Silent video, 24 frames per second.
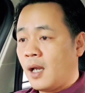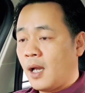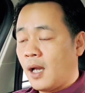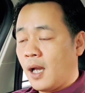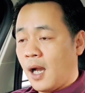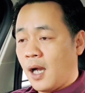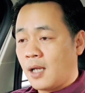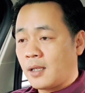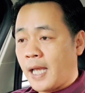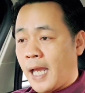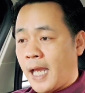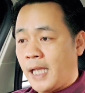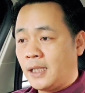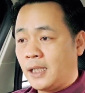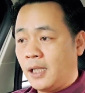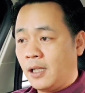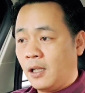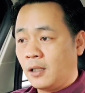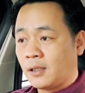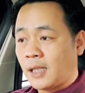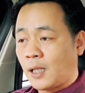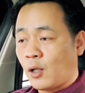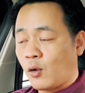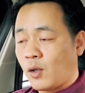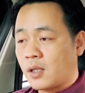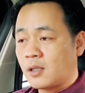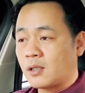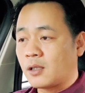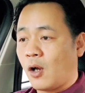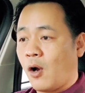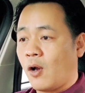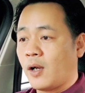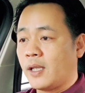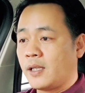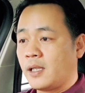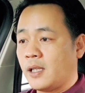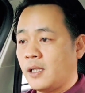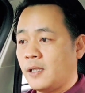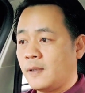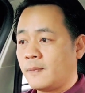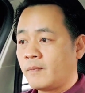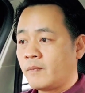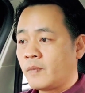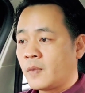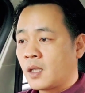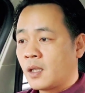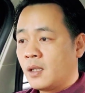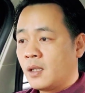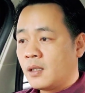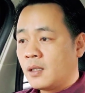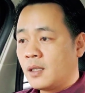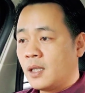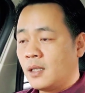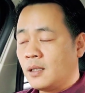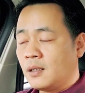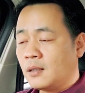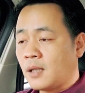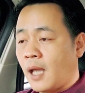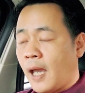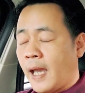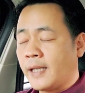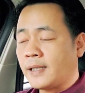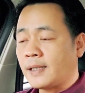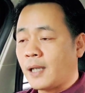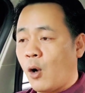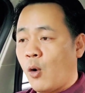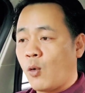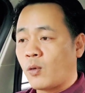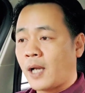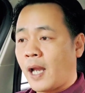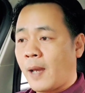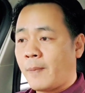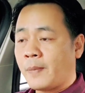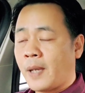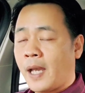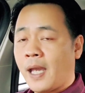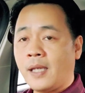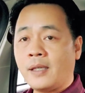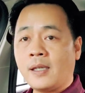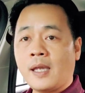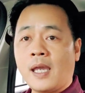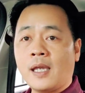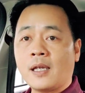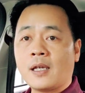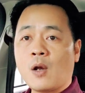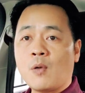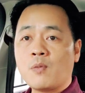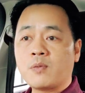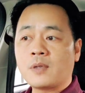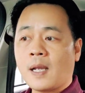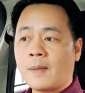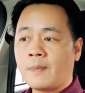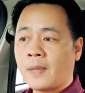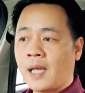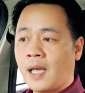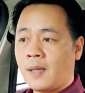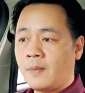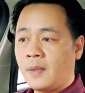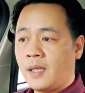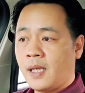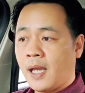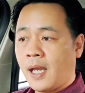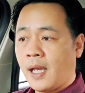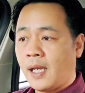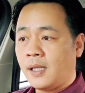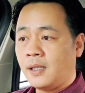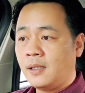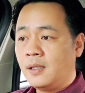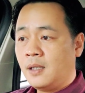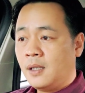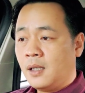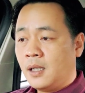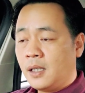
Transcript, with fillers: Ở đây thì người ta nói rất rõ là gì? 9 tháng đầu năm 2022